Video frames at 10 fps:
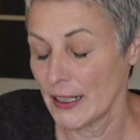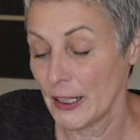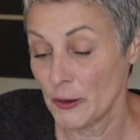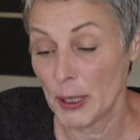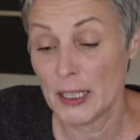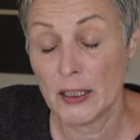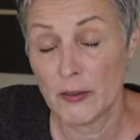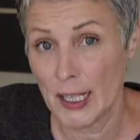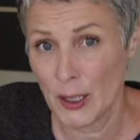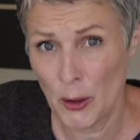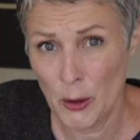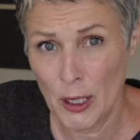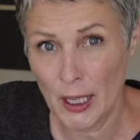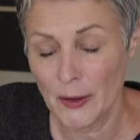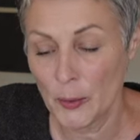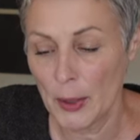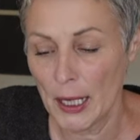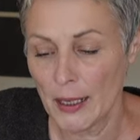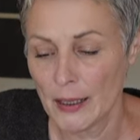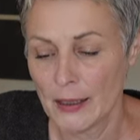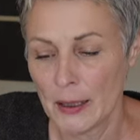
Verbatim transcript: respektive ein höheres Becken,